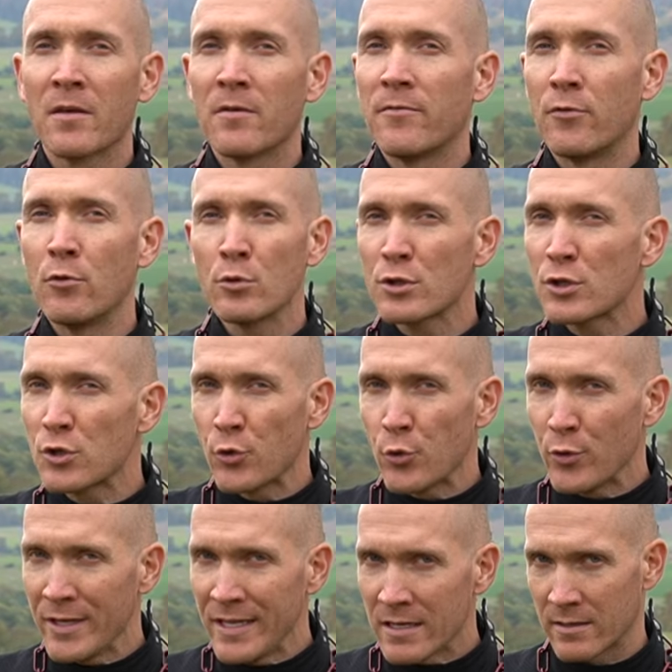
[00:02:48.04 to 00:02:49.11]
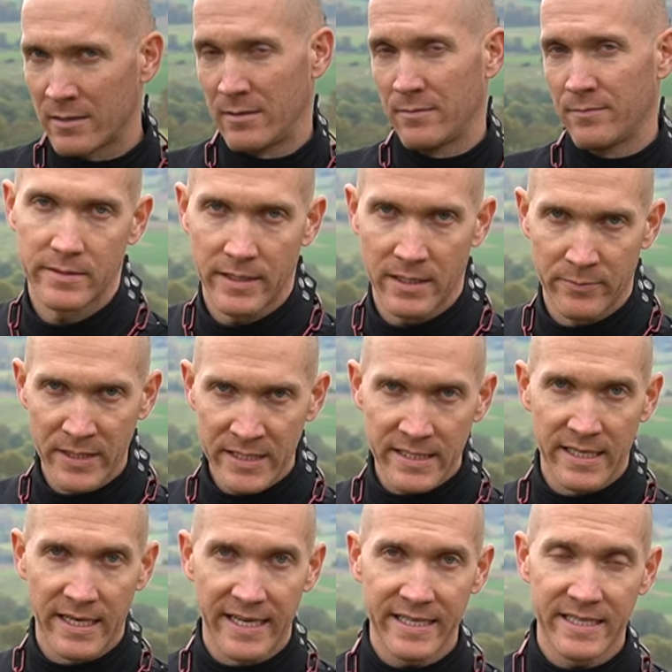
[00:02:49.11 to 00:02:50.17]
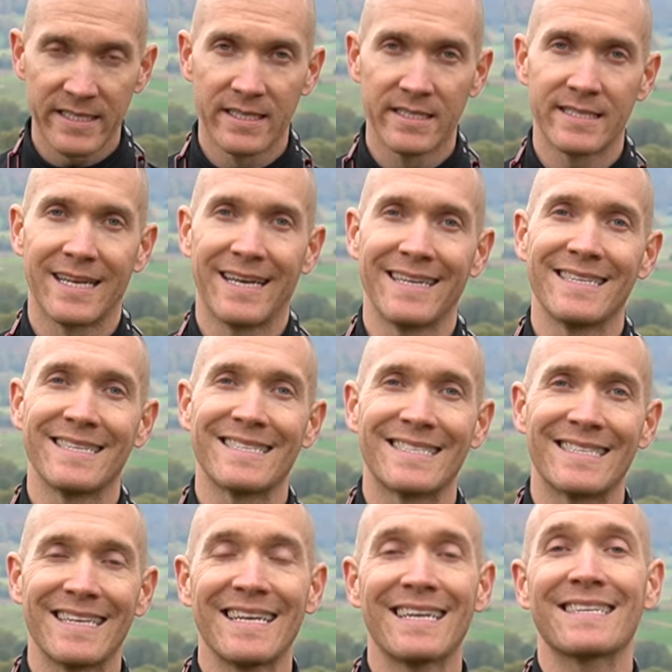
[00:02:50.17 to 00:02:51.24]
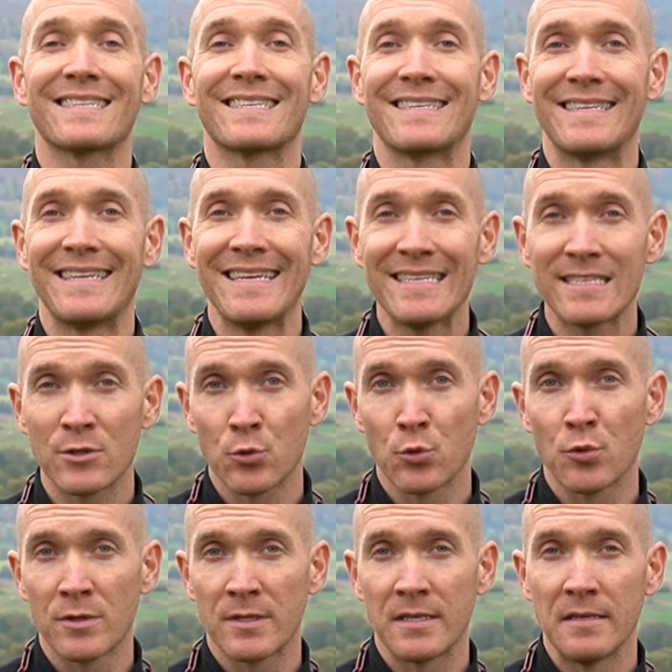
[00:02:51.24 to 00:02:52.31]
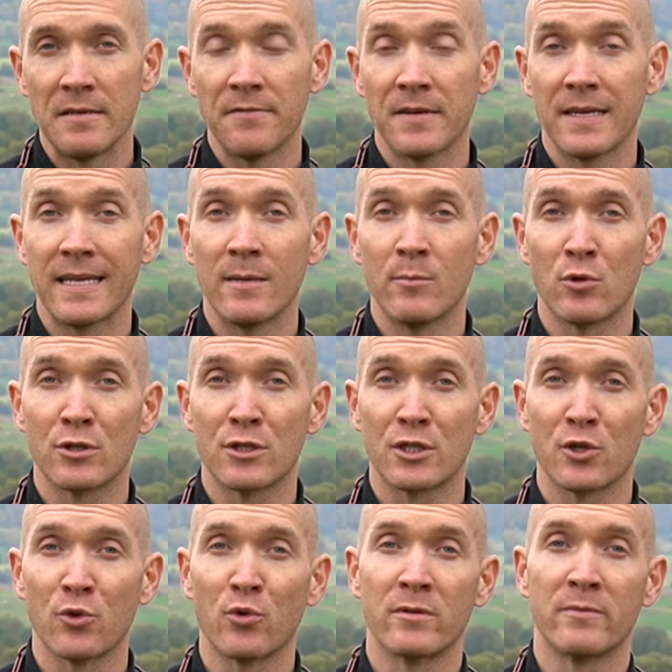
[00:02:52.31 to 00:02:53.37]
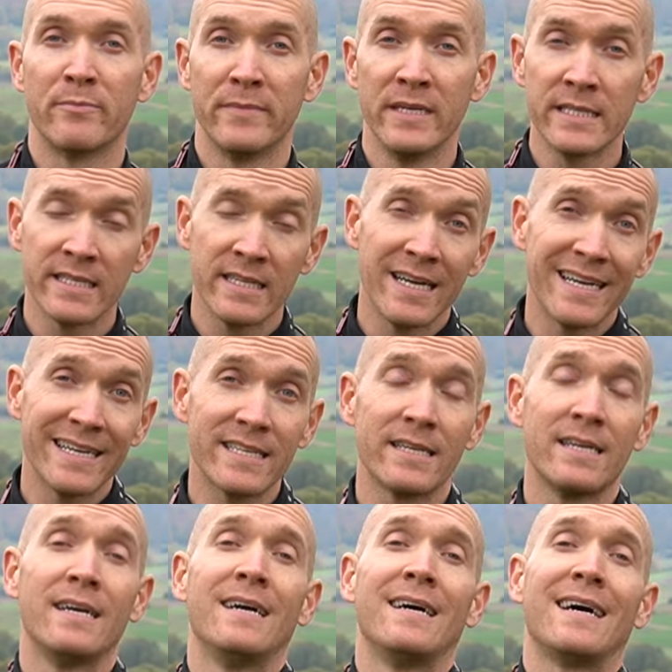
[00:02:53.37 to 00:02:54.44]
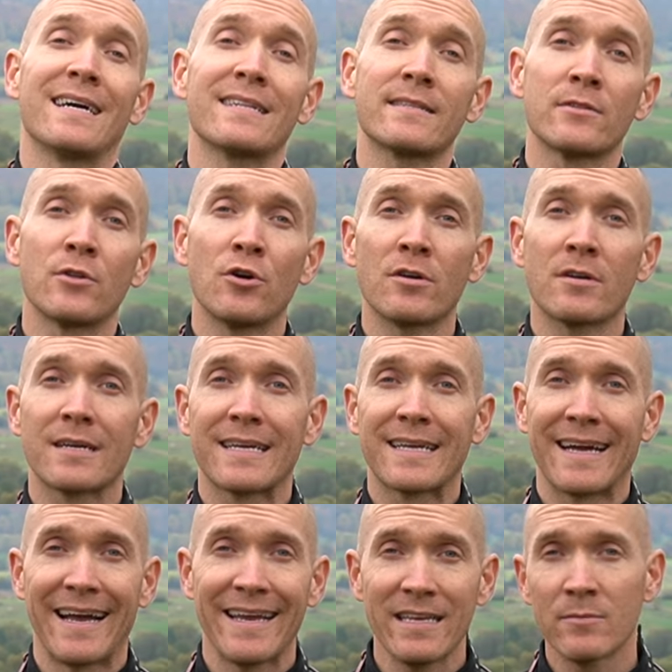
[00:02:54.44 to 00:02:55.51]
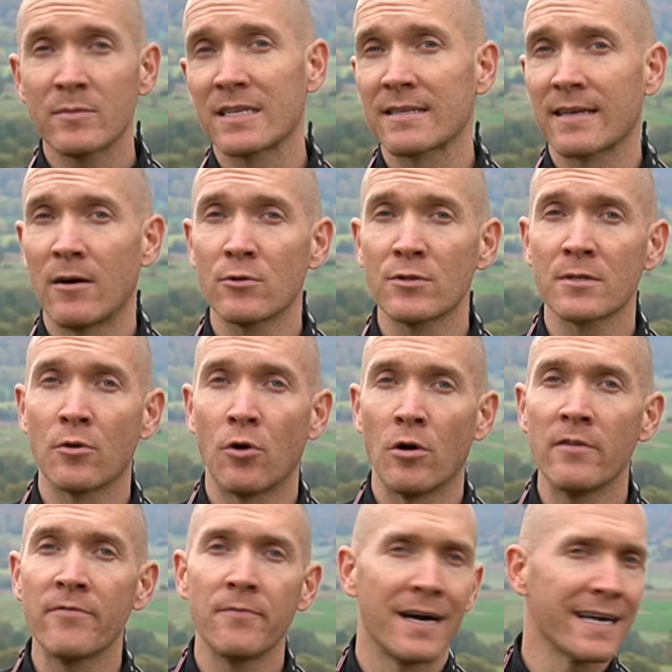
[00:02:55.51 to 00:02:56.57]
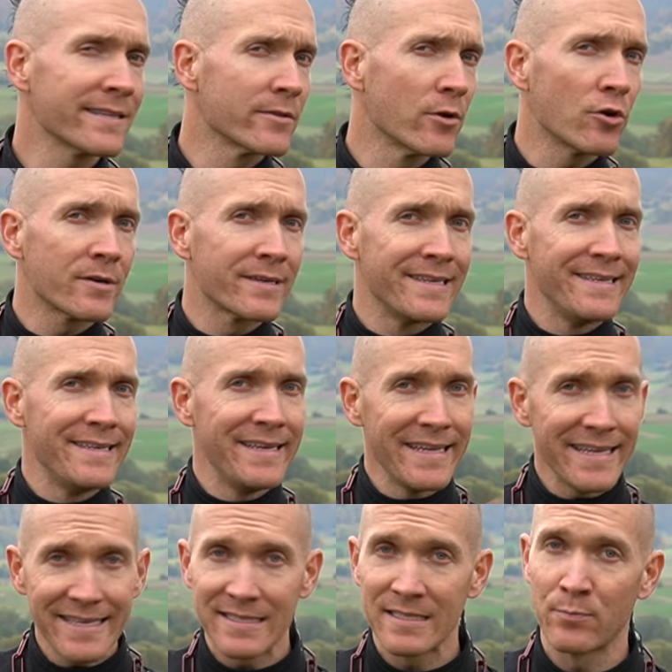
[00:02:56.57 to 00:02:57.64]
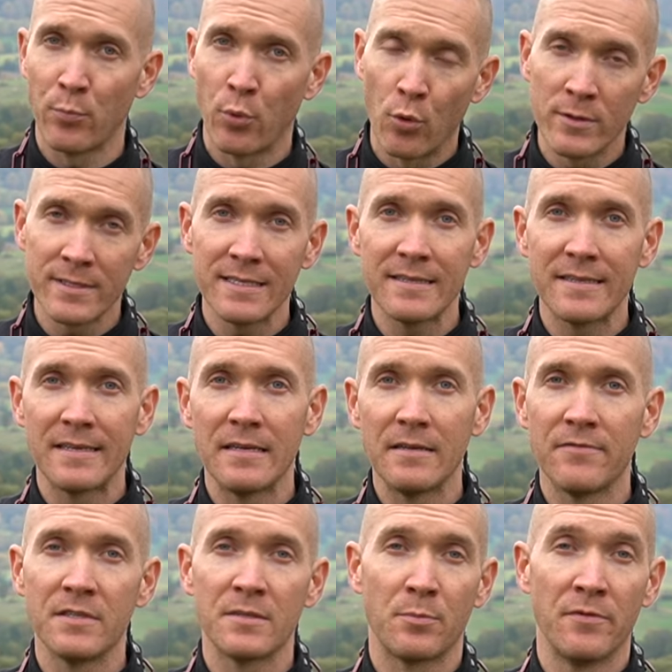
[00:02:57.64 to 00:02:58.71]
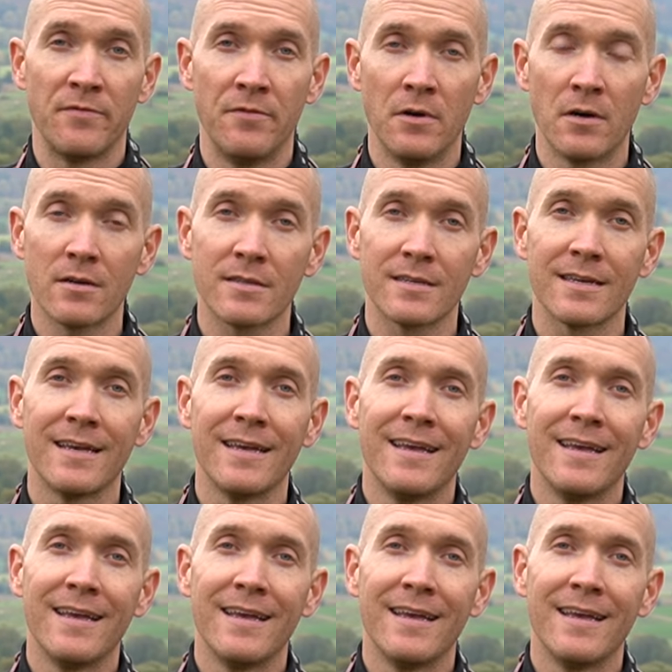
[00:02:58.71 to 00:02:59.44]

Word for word: funktioniert. Denn Mitleid ist eine sehr destruktive Emotion. Mitleid hat noch keinem da draußen geholfen, hat noch nichts Positives bewirkt.